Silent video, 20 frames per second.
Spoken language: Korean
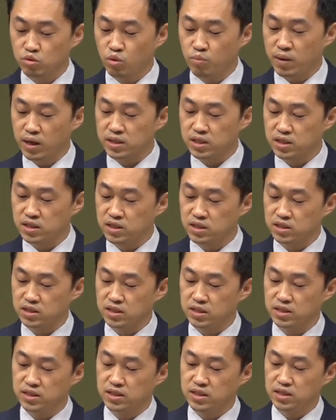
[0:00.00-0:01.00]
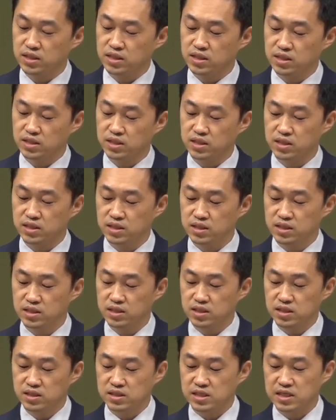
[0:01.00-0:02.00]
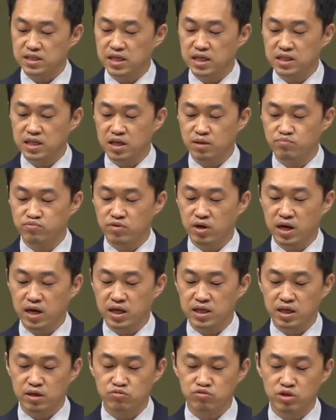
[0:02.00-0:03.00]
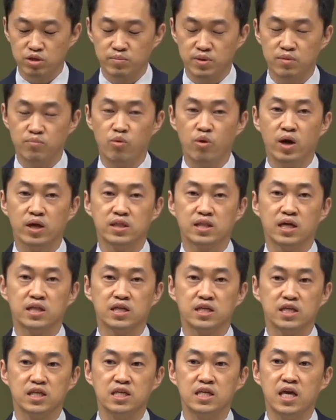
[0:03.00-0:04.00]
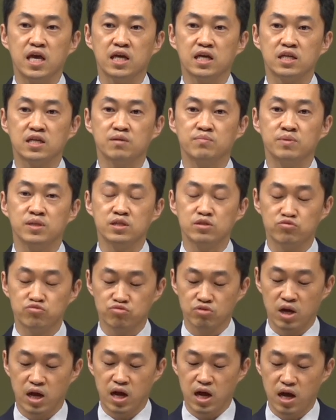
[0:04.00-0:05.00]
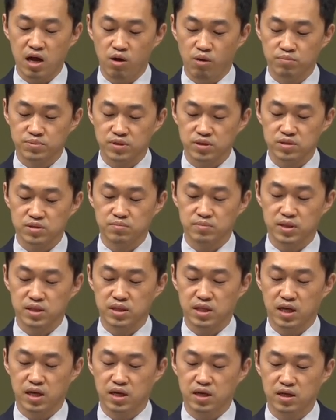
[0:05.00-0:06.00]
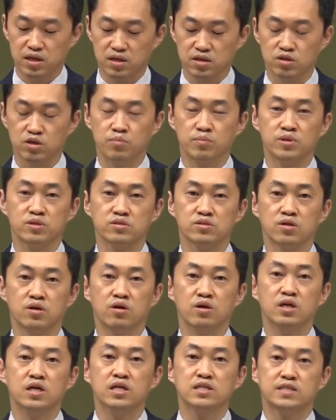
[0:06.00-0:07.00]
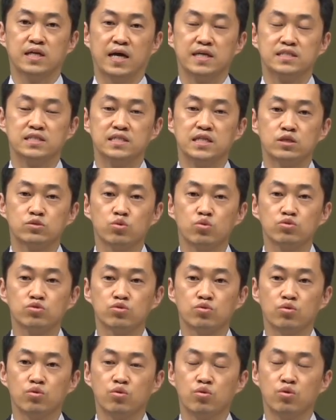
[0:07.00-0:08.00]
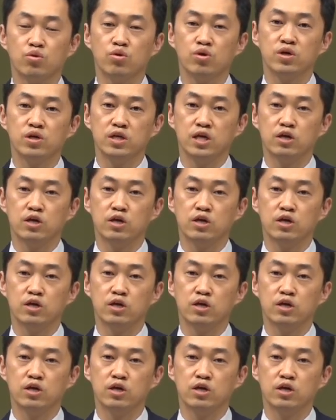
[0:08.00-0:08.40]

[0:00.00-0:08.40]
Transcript: 도마는 어, 제자들이 부활한 예수님을 보았다는 이 얘기를 믿을 수가 없었습니다. 그러면서 자신의 손으로